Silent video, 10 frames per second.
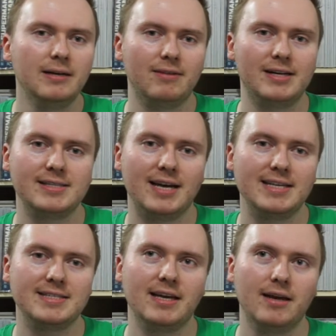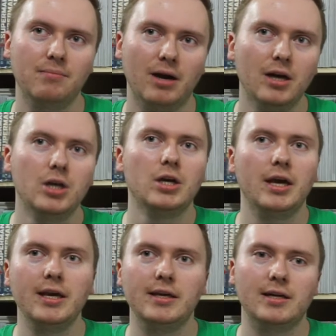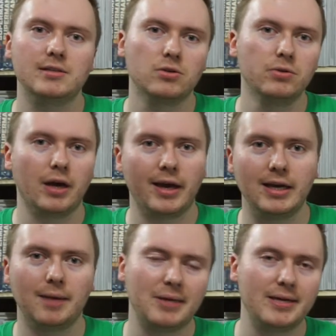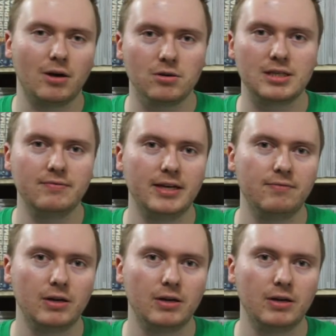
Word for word: Weil es heißt ja immer, ich als grüner Ring habe dich ausgewählt,